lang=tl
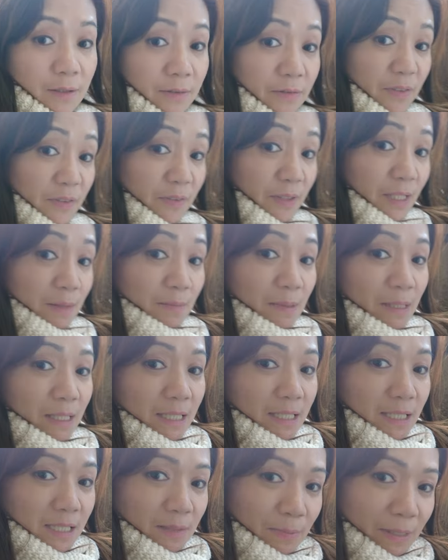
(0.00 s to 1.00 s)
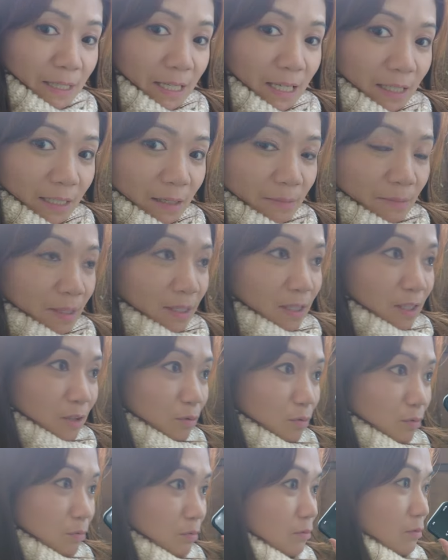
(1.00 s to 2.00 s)
15 minutes pa lang naman
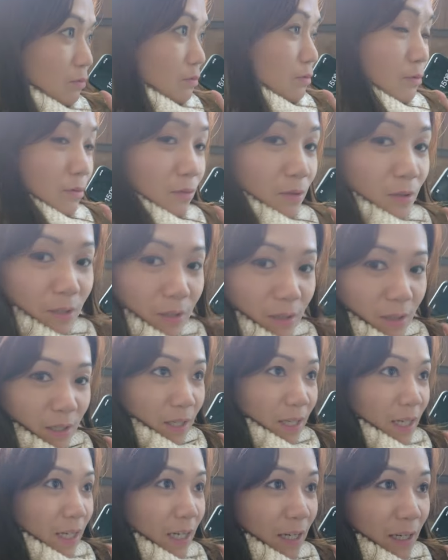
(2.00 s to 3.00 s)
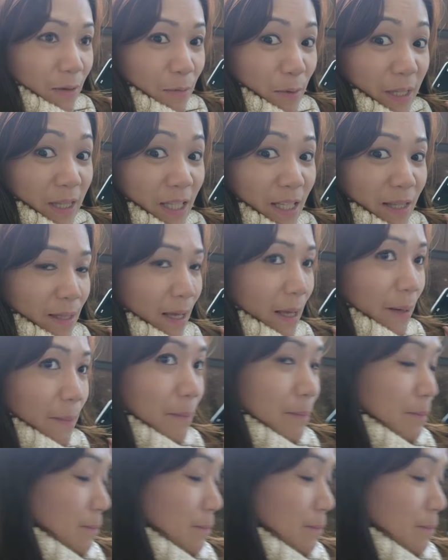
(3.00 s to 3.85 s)
yung uh, waiting time.